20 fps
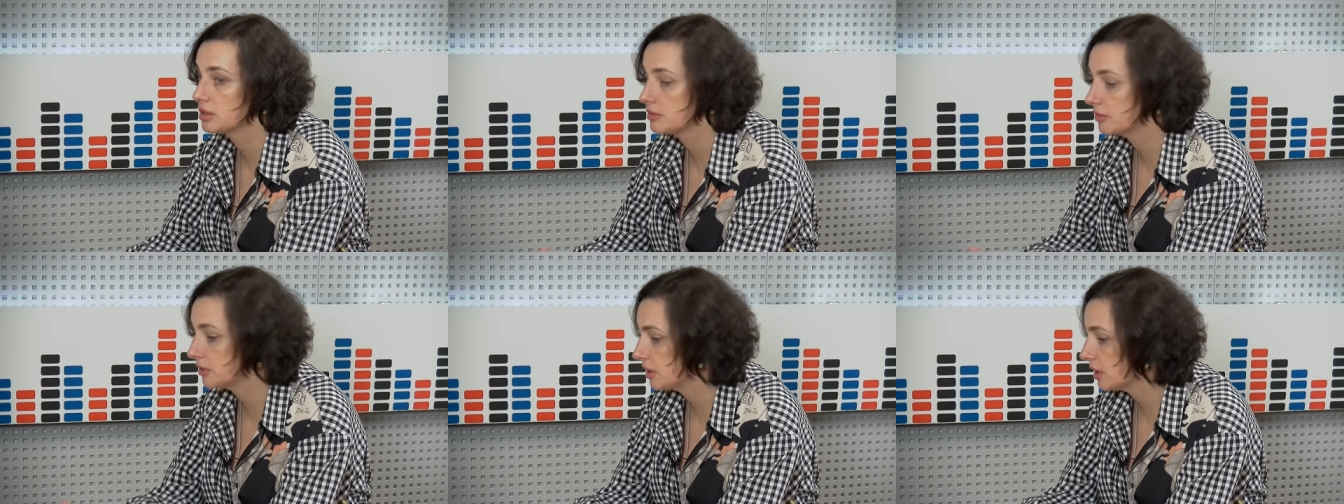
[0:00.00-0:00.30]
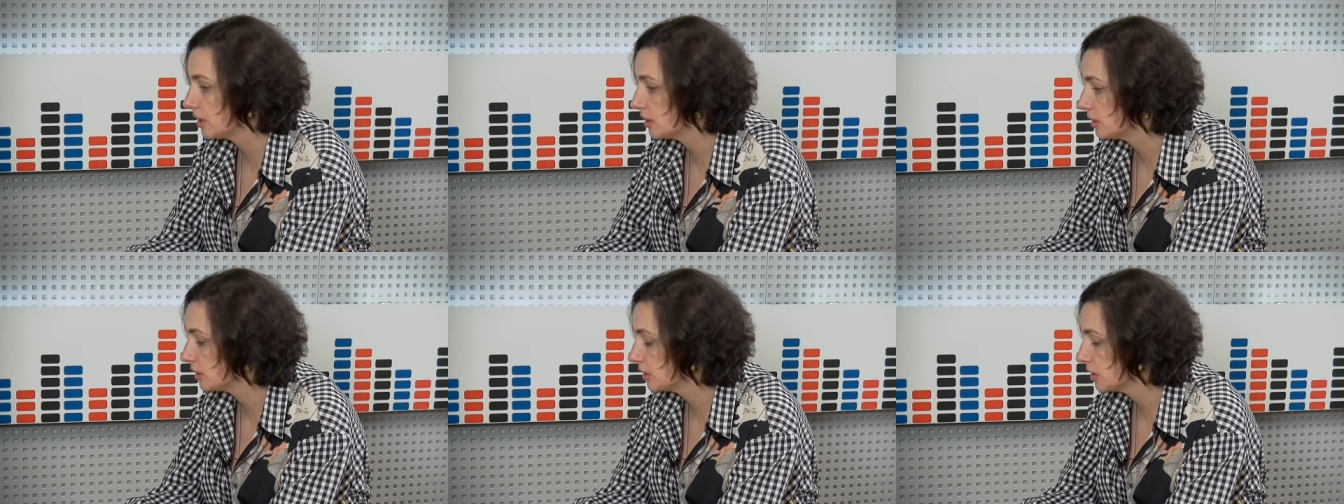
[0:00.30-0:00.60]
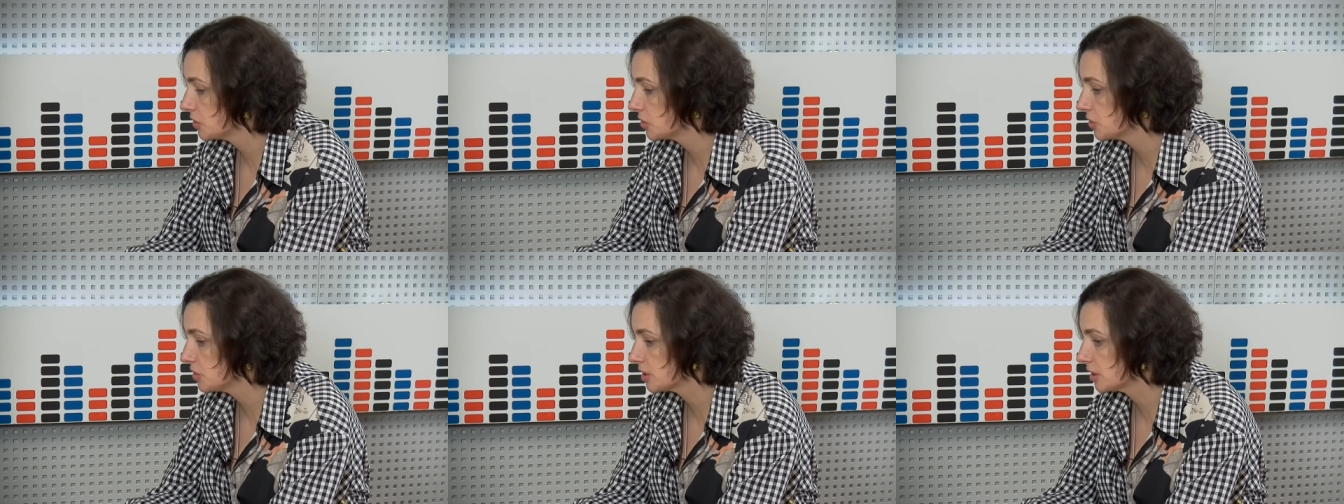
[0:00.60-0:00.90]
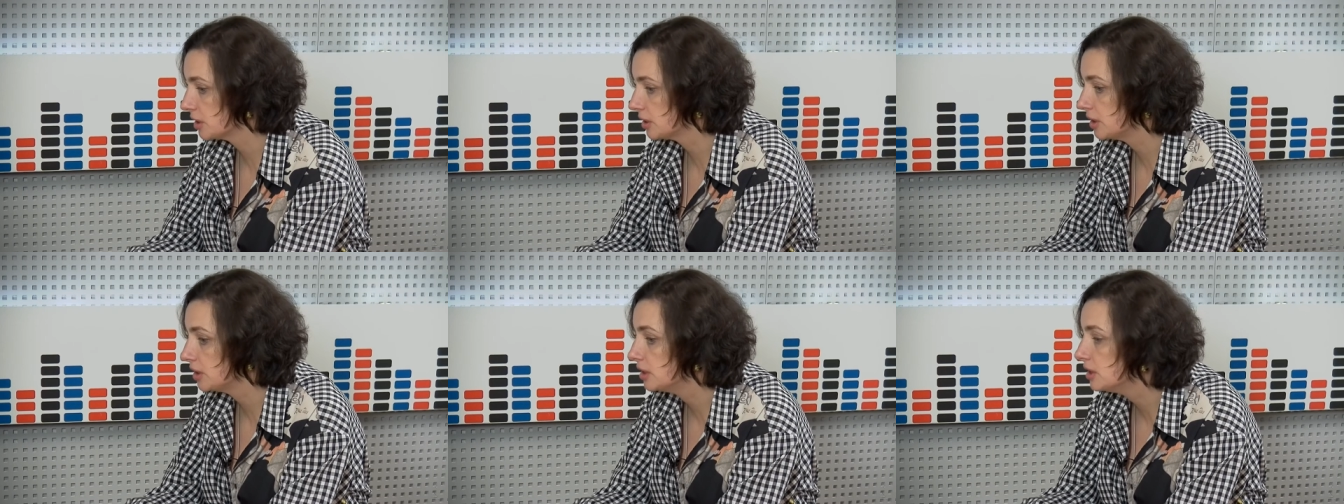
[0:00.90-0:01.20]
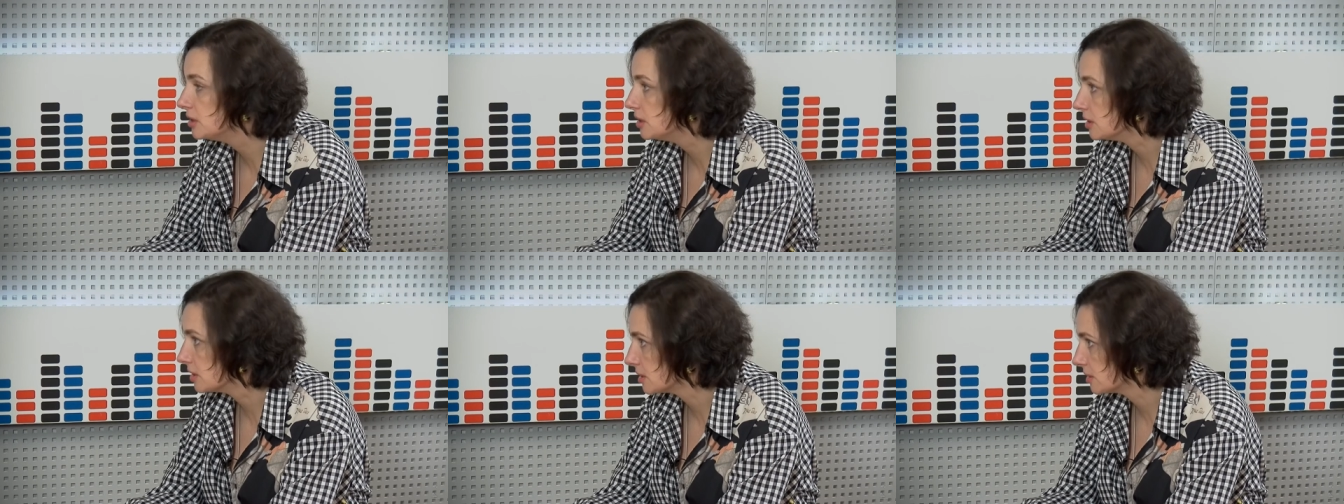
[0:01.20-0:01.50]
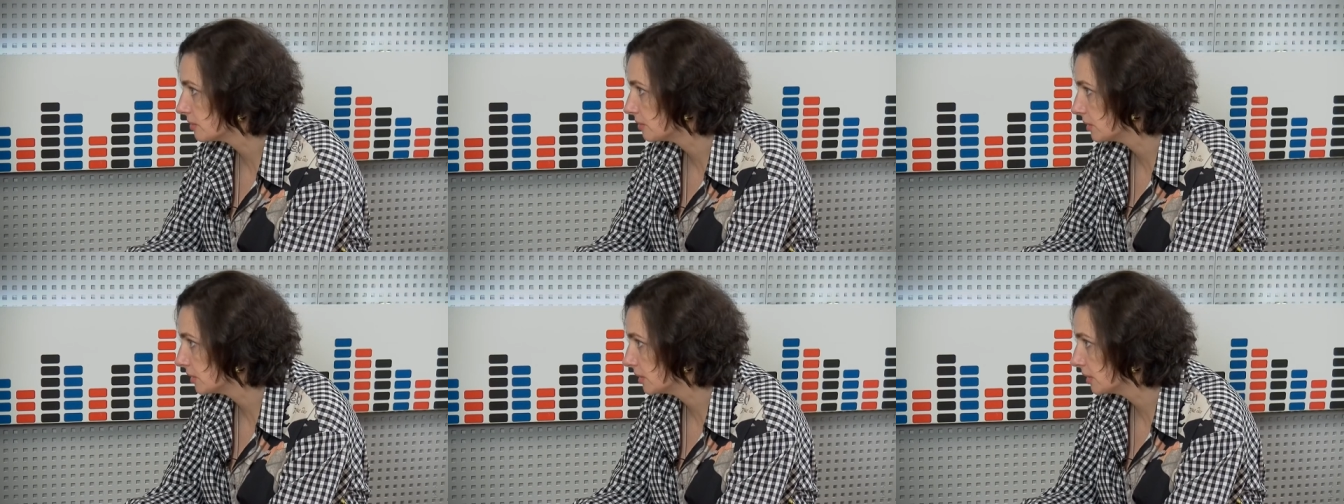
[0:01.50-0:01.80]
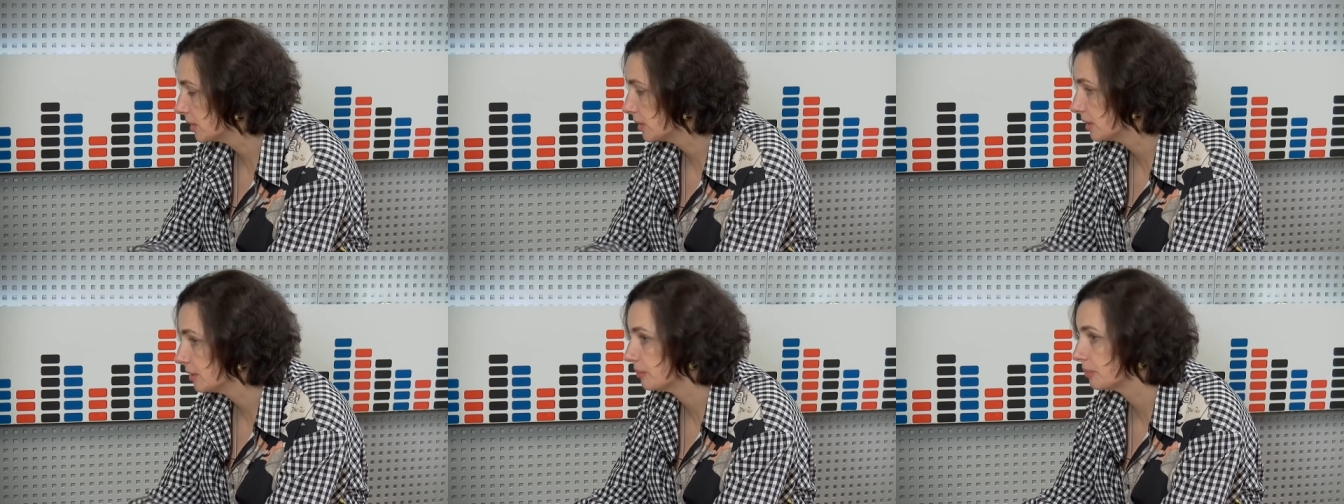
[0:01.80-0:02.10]
святая Анна Кашинская – это
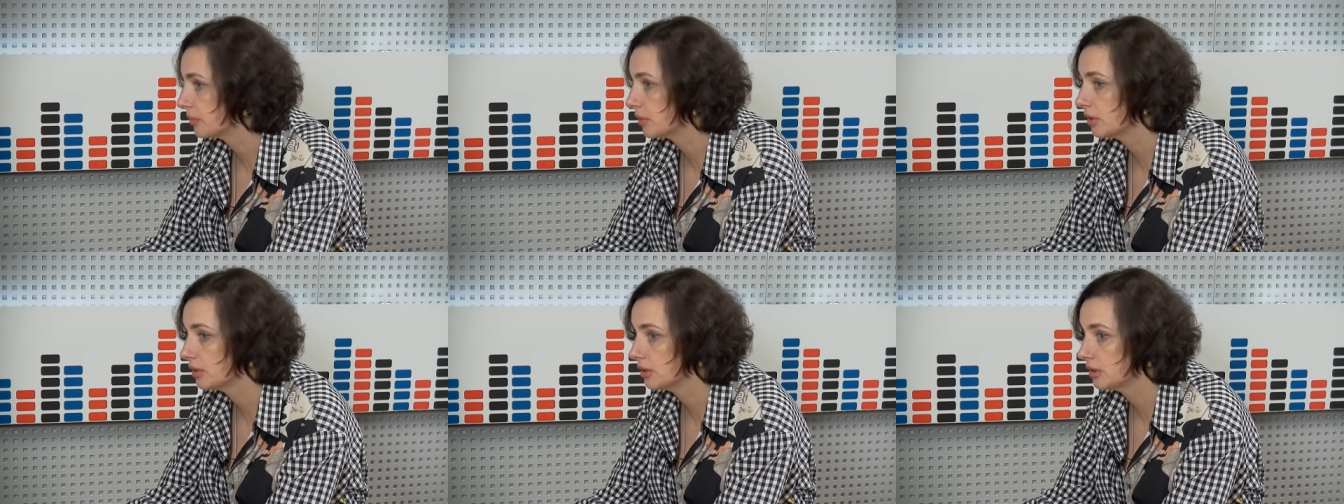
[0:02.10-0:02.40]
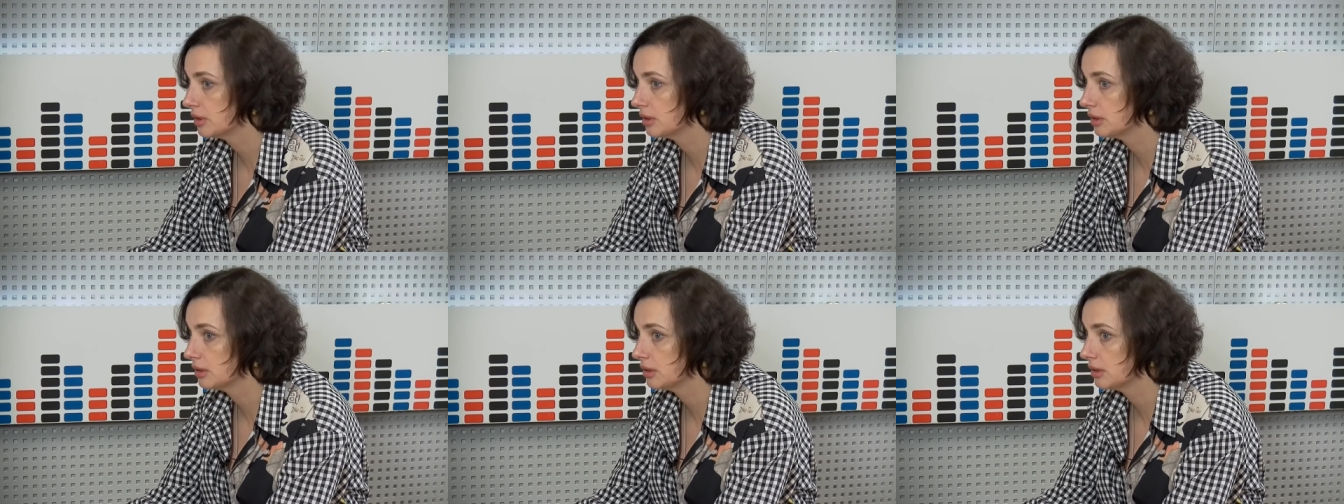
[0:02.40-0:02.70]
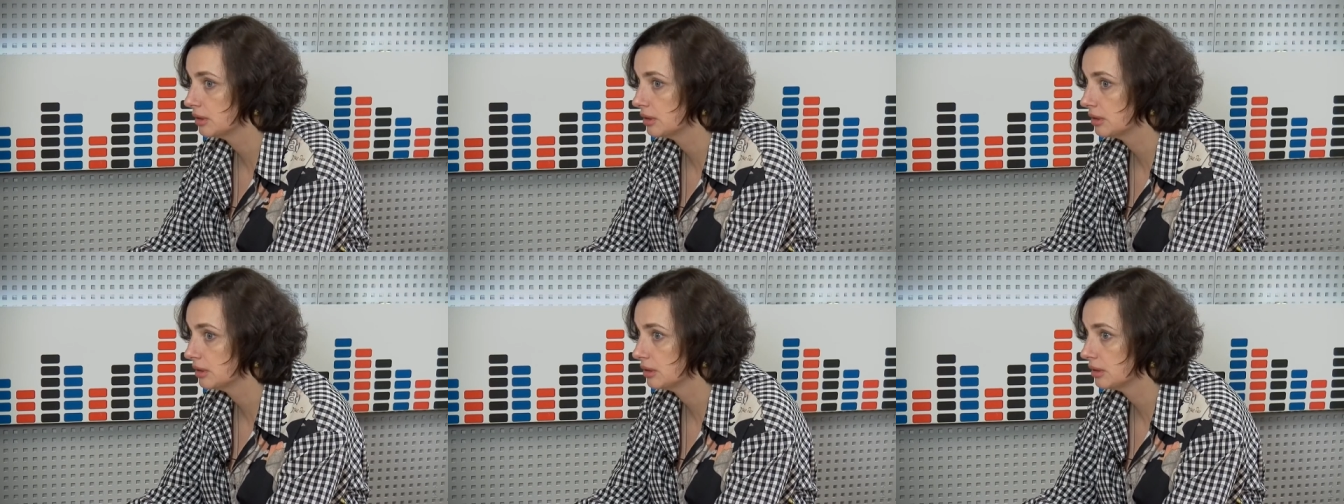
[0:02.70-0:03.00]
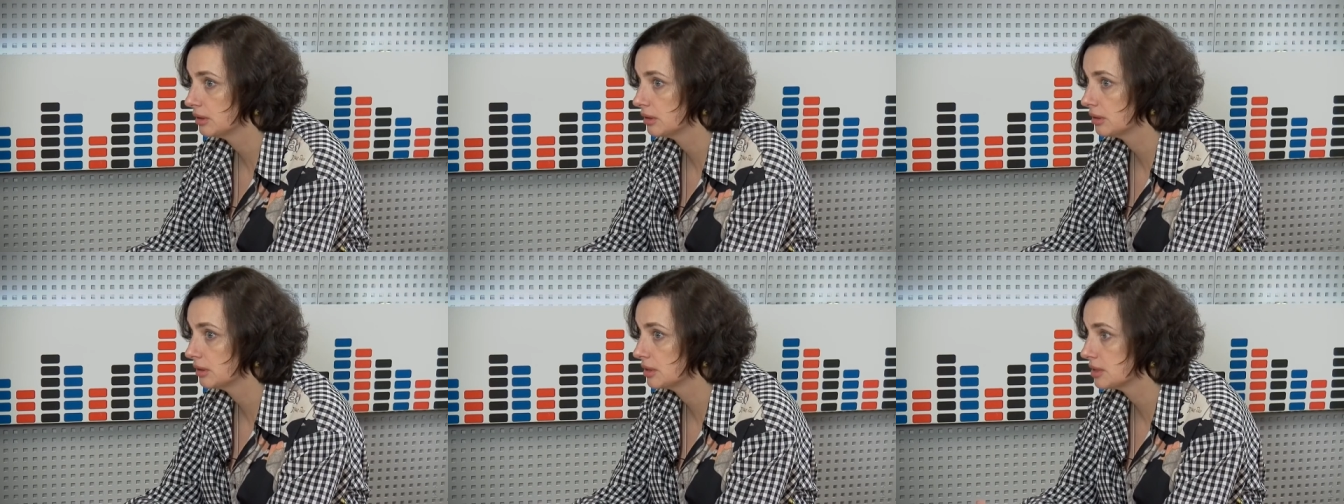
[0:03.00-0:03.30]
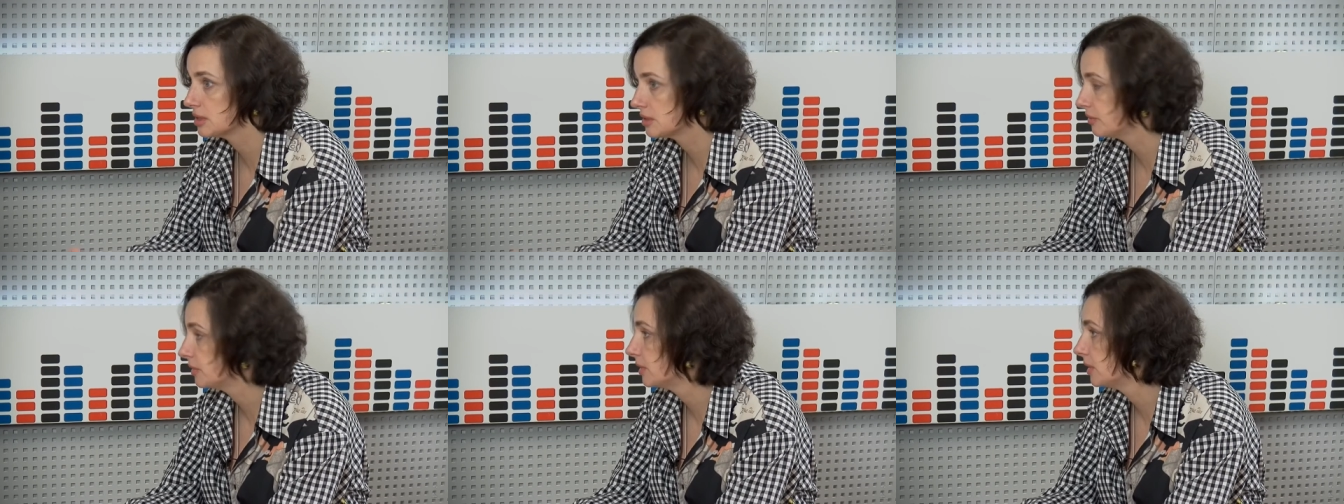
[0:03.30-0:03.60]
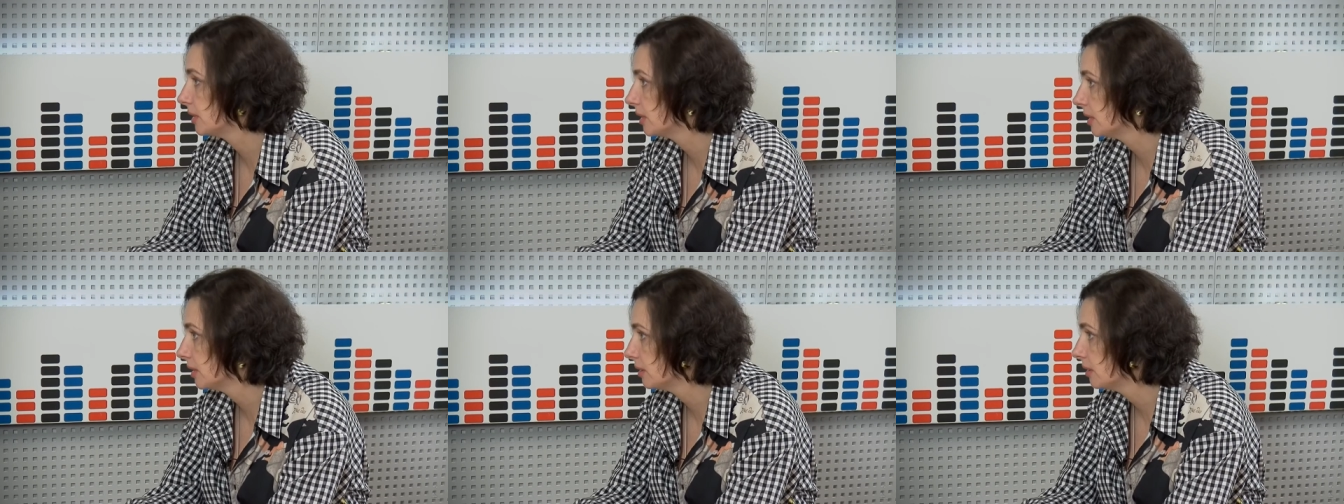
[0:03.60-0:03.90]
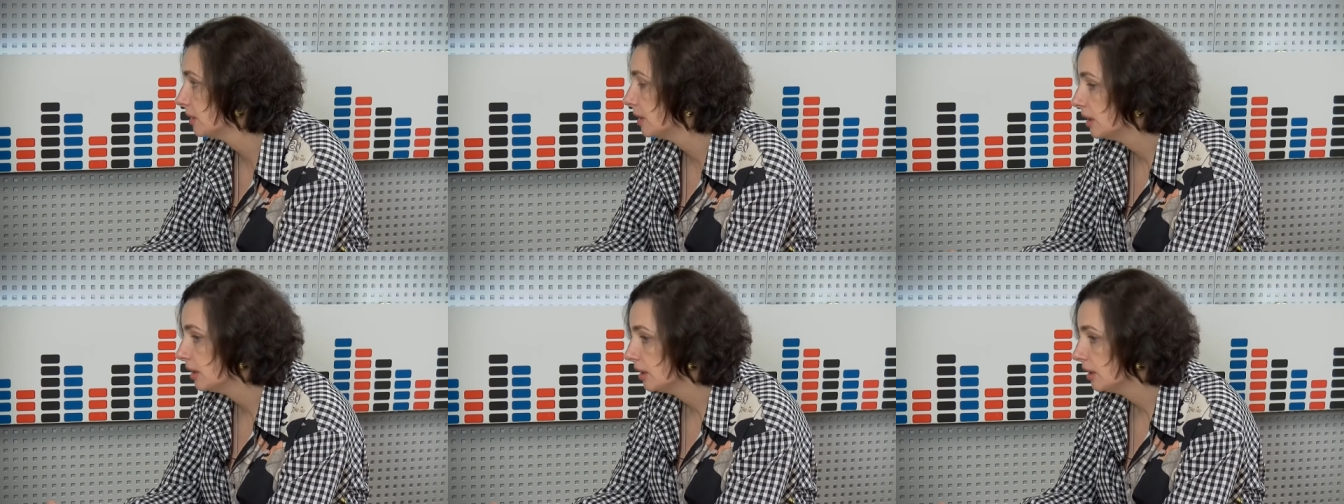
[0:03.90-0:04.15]
единственная э, святая,